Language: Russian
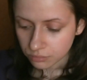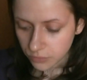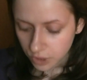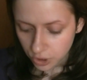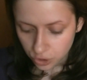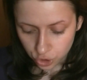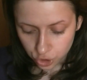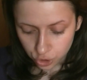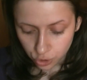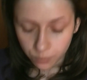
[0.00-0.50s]

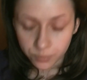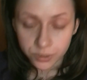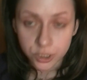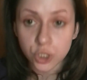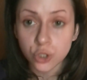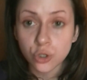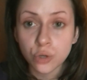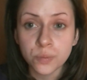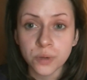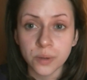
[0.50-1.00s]
Что,
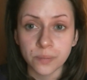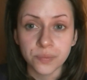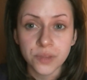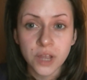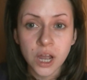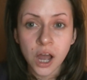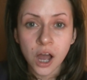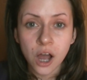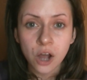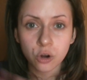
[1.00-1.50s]
приступим?
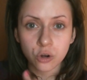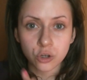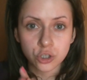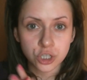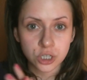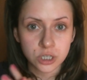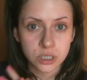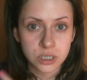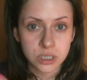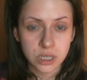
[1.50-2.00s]

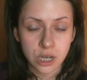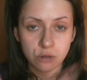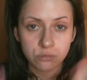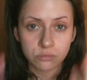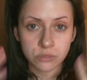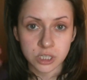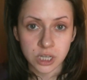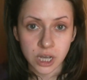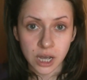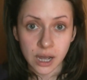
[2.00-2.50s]
Кожа лица у
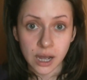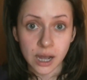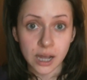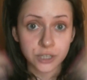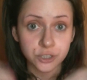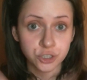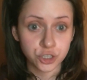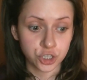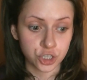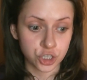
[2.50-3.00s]
меня
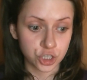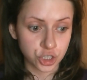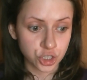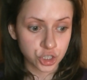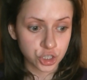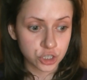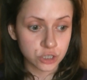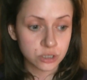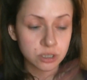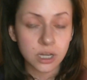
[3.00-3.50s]

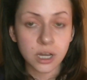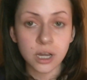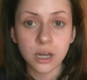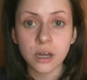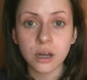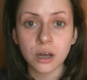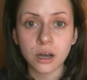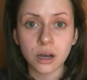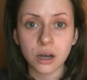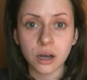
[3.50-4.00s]

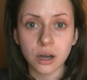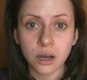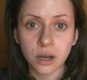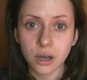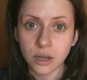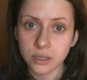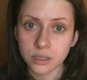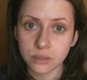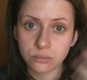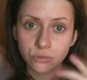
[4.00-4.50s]
очищена,
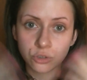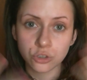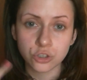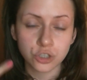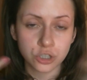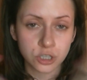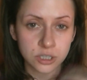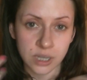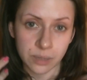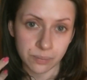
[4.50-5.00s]
а,
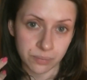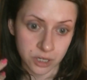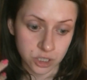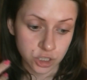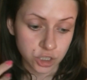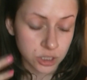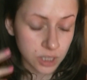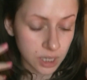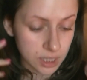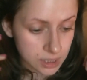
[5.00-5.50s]
немножечко я
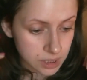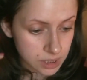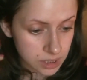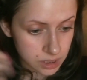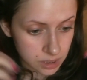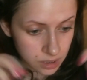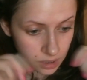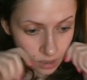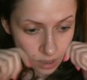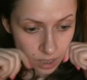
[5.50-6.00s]
прошлась
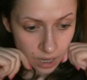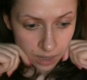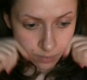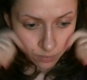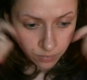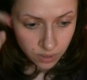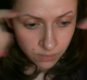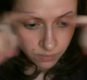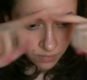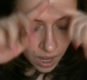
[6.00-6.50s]

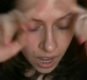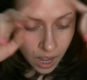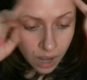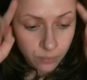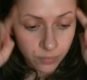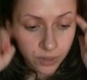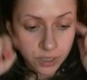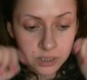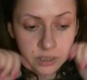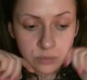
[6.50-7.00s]
скрабом,
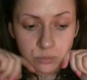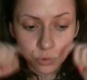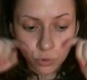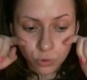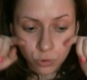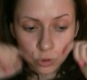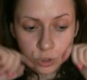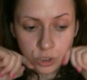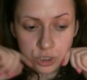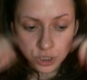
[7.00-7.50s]
поэтому
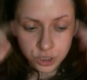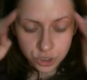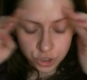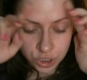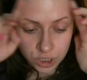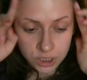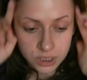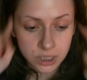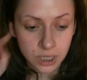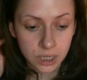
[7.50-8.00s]
кожа
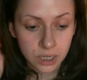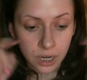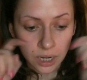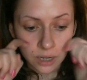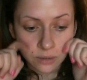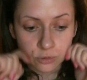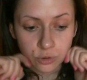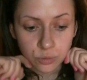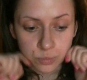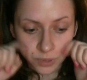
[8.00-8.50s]
сейчас
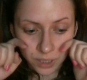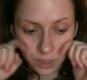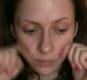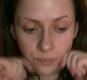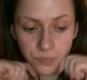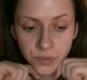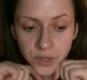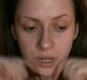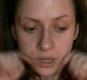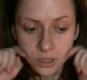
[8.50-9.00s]
такая вот прям
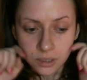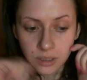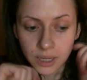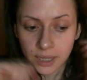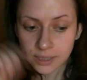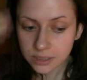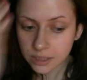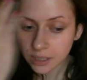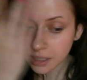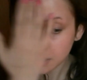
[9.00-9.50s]

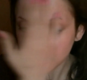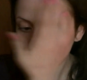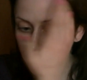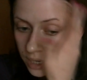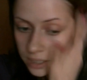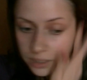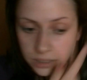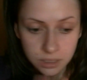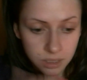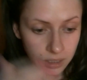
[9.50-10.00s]

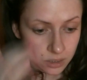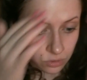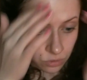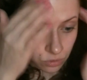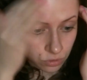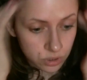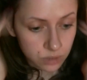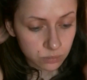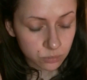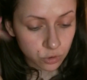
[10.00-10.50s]
гладкая-гладкая,
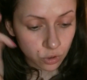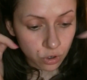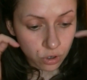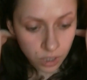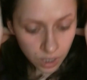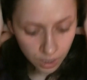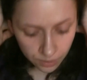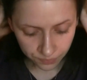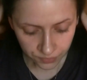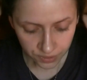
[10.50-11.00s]
но
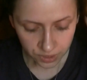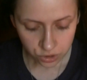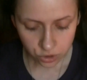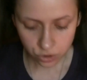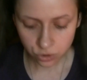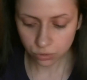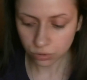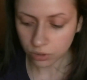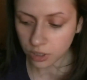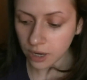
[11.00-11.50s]
немного
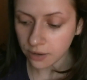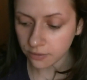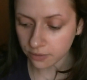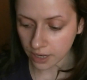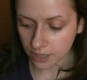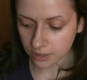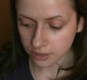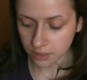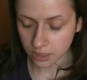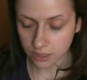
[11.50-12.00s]

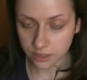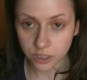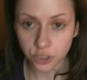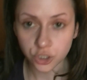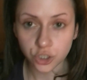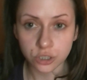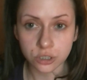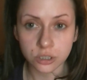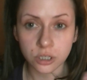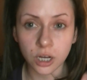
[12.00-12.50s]
суховатая.
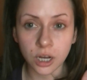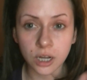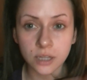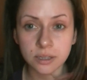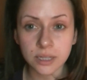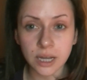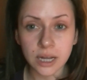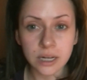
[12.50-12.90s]
Значит, а, на